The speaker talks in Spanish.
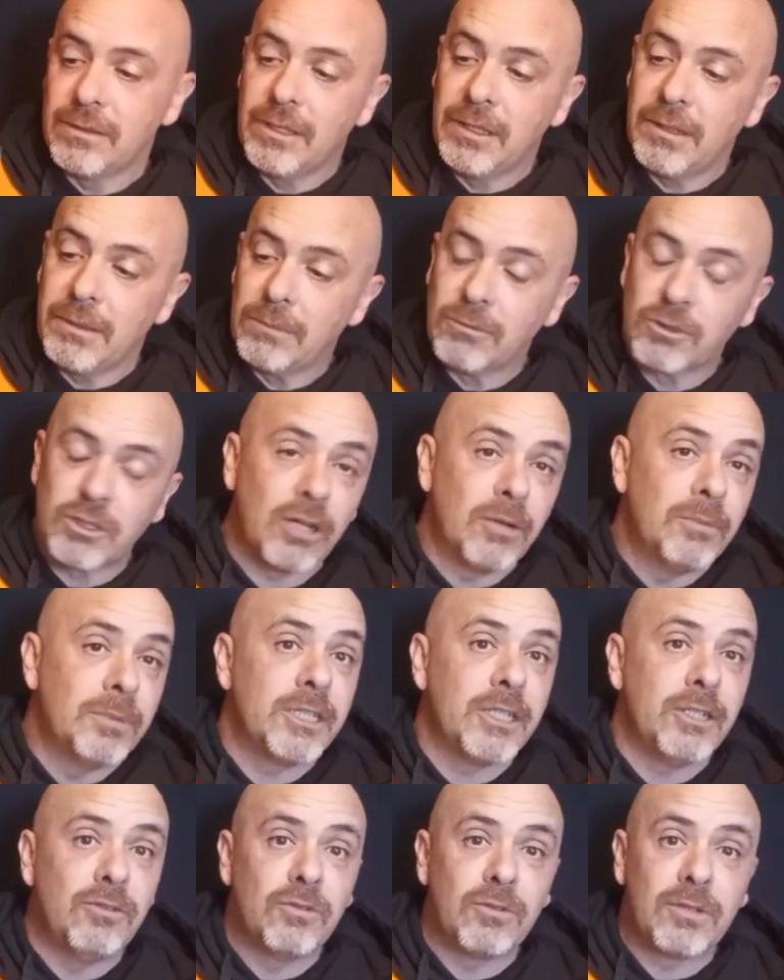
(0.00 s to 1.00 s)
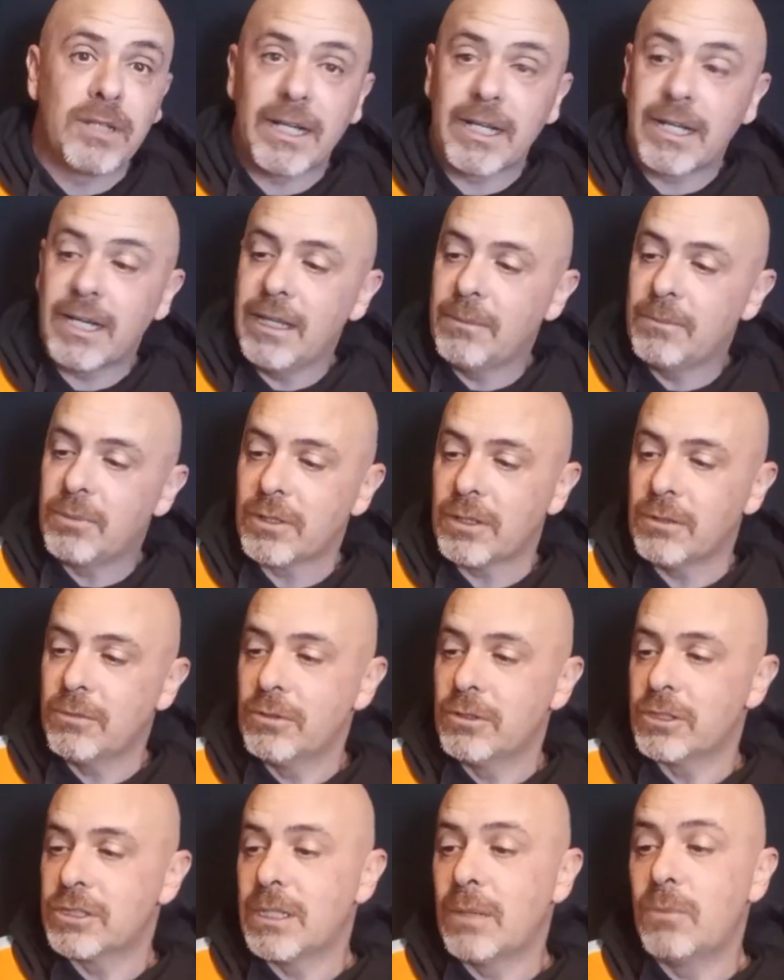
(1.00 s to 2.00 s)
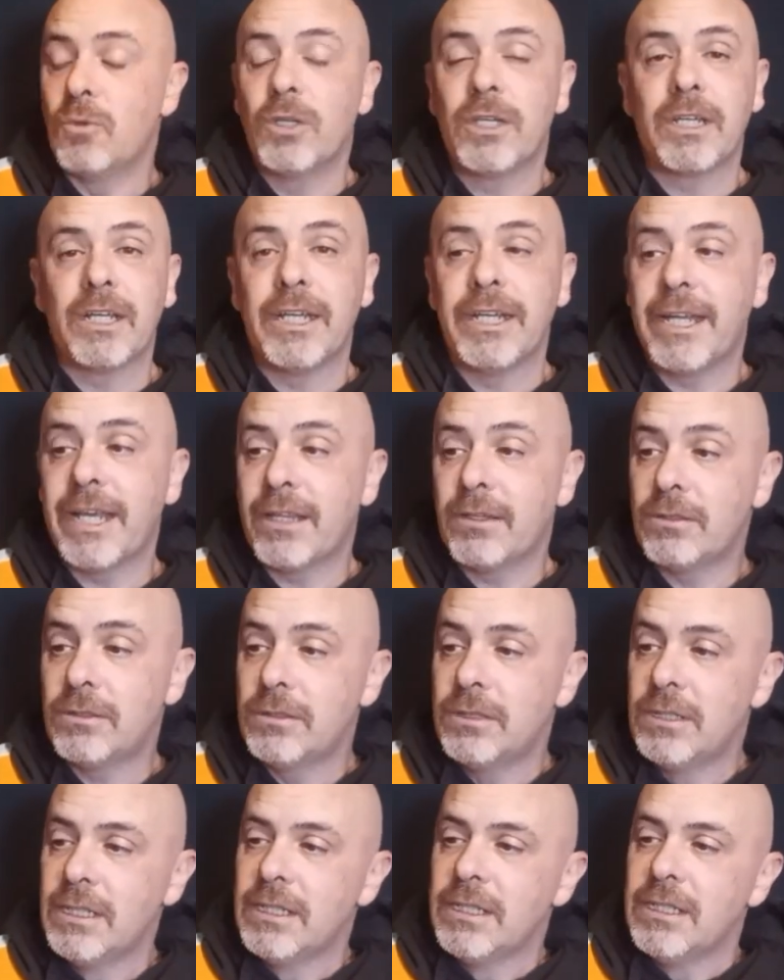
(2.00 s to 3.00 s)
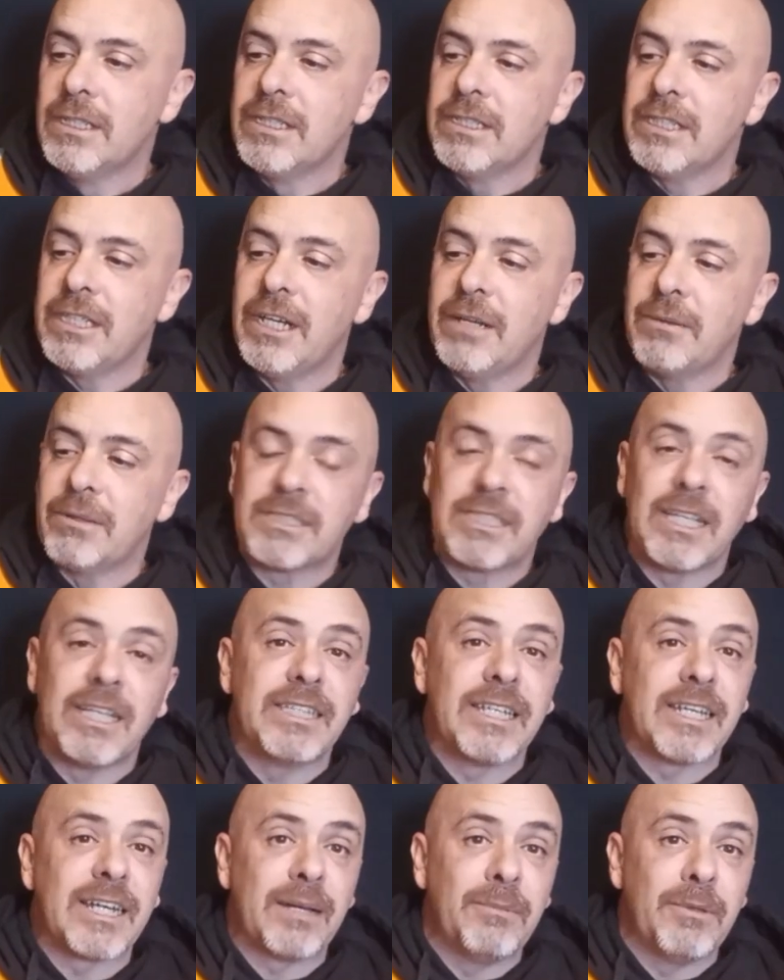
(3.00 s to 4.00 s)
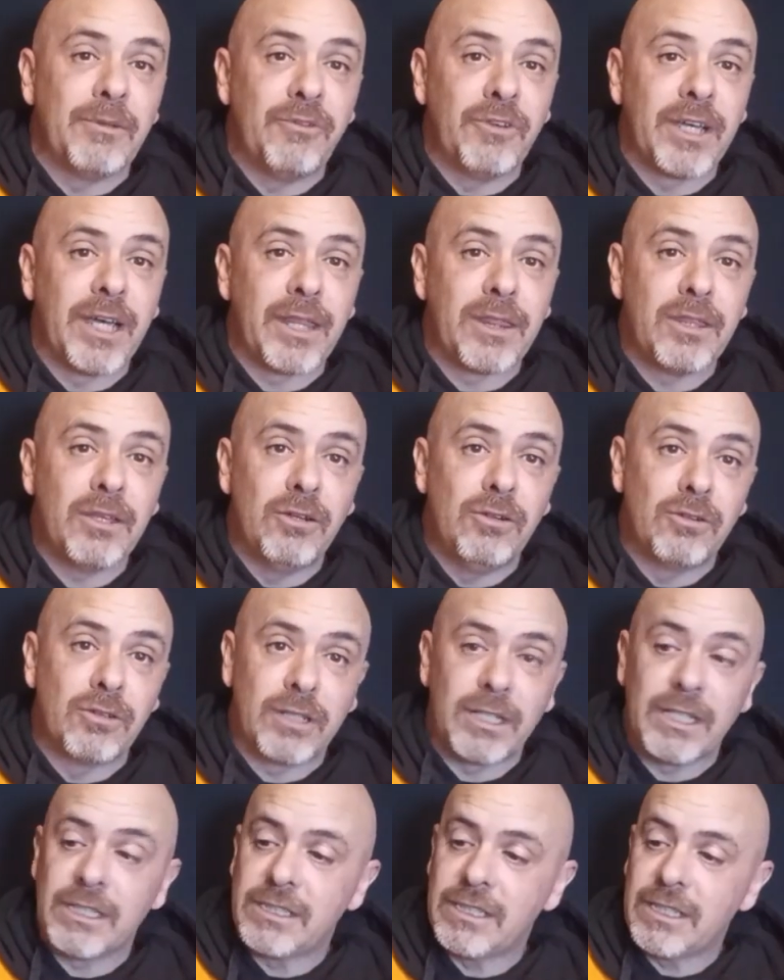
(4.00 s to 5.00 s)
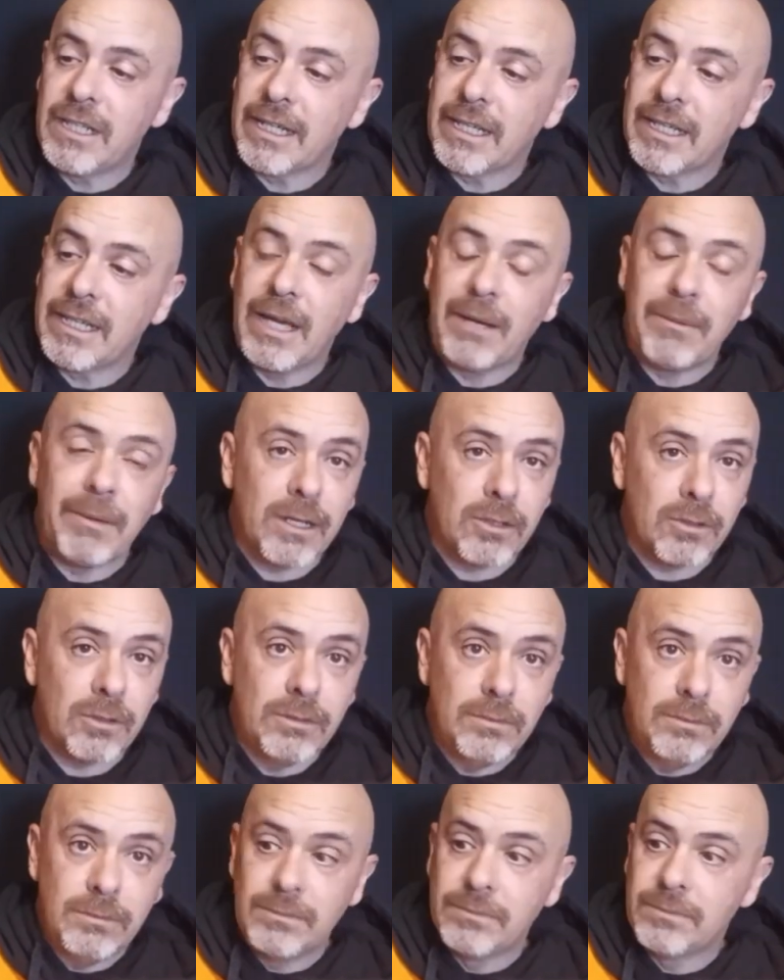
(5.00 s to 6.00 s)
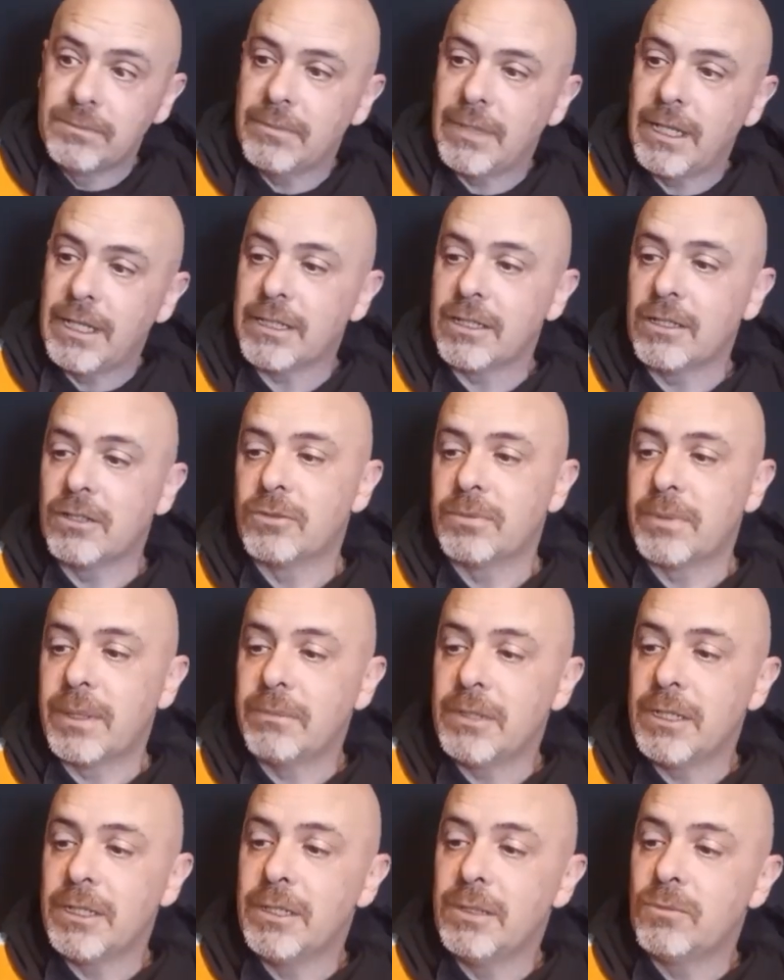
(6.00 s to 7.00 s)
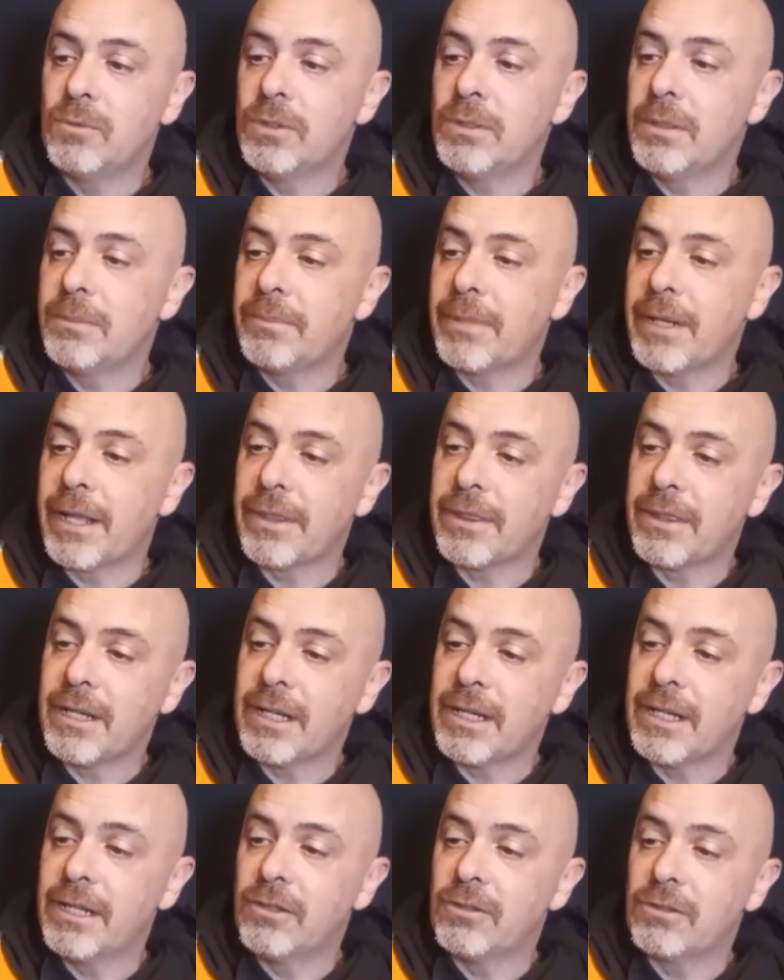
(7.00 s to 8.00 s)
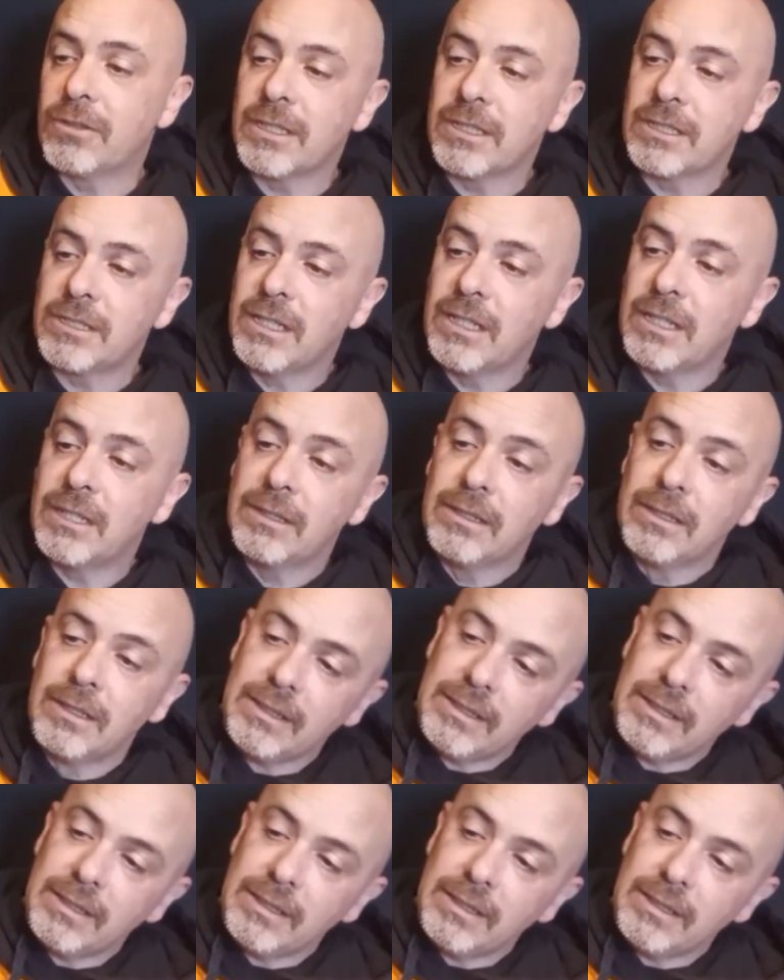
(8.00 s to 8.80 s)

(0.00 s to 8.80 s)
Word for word: Le vamos a convertir en un cascada porque, bueno, está muy inclinado, tiene bastante ramificación lo que es aquí abajo, ¿vale? Que nos va a venir muy bien para hacerle lo que es el,